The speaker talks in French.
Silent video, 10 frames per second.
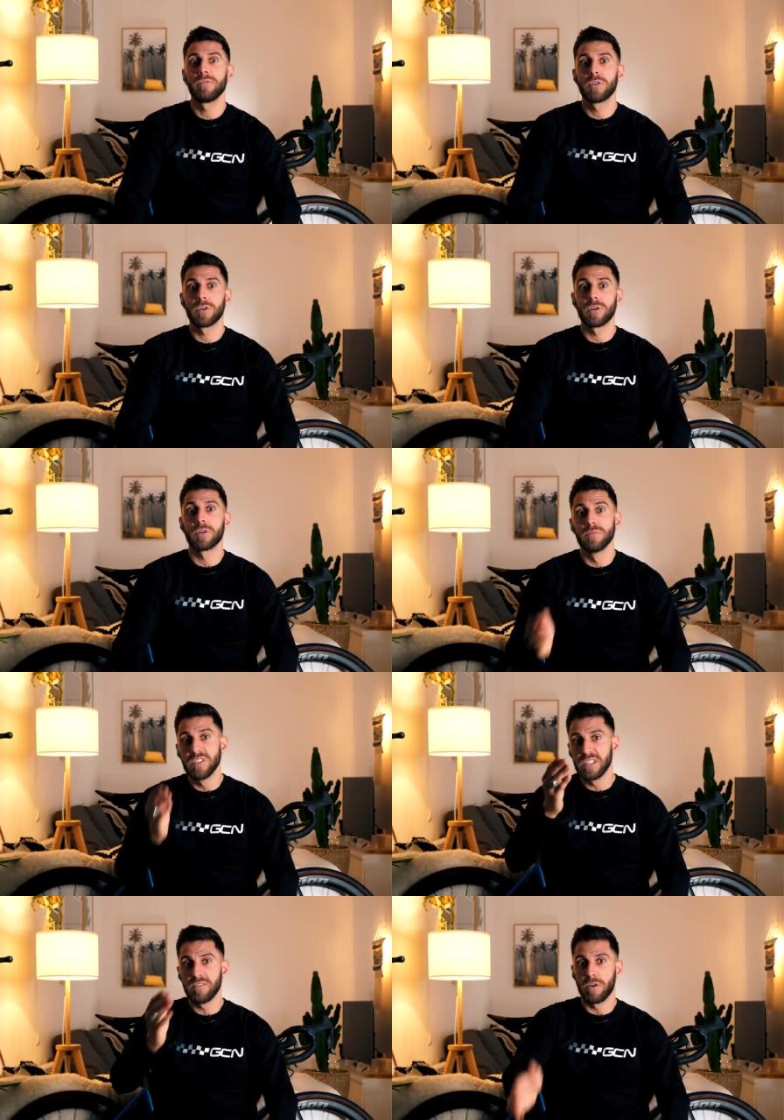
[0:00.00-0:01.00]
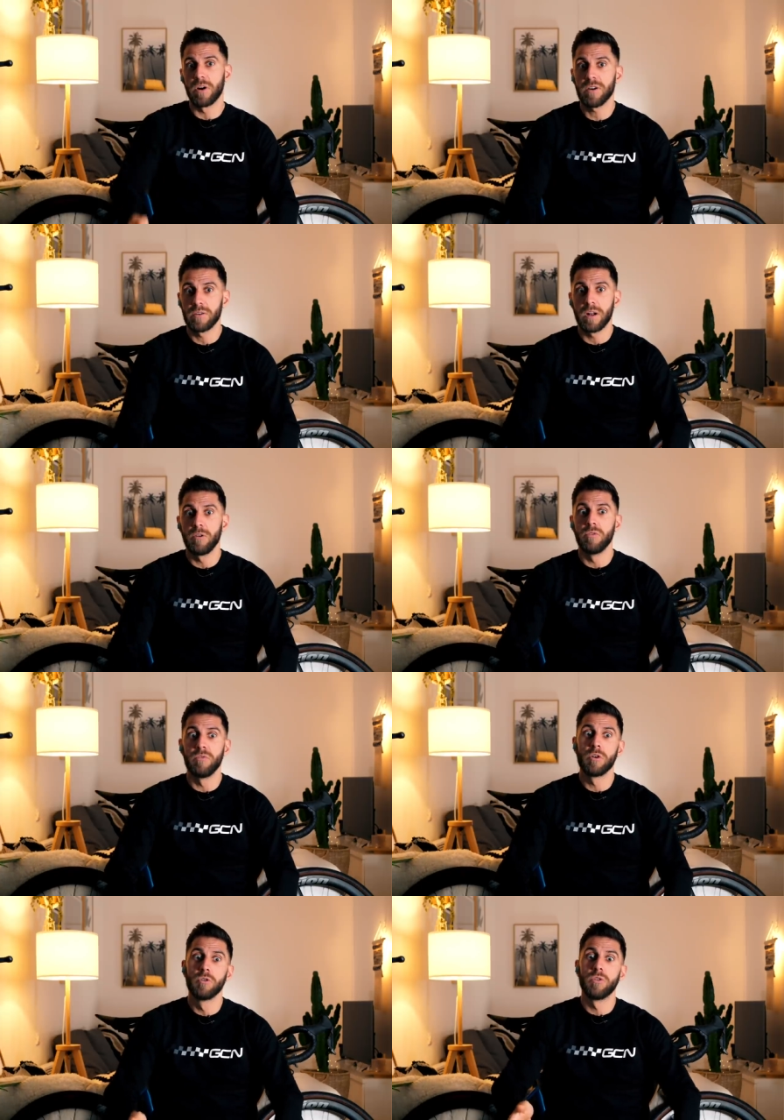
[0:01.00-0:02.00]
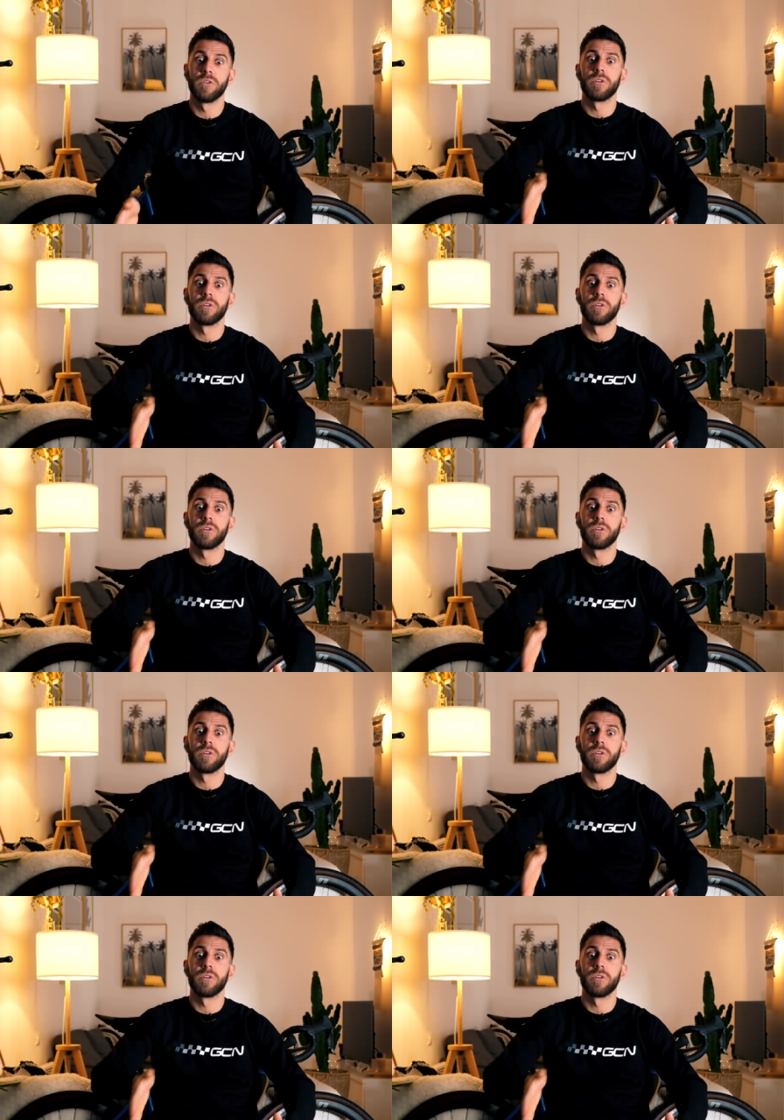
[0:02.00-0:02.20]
vu que, comme disait Florian, le vélo